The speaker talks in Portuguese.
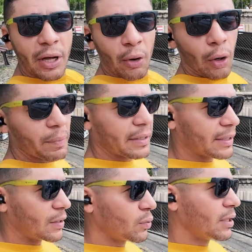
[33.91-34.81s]
Europa.
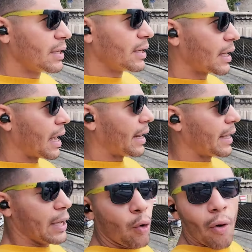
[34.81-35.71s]
Então, cara,
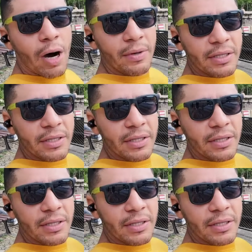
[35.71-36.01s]
eu amo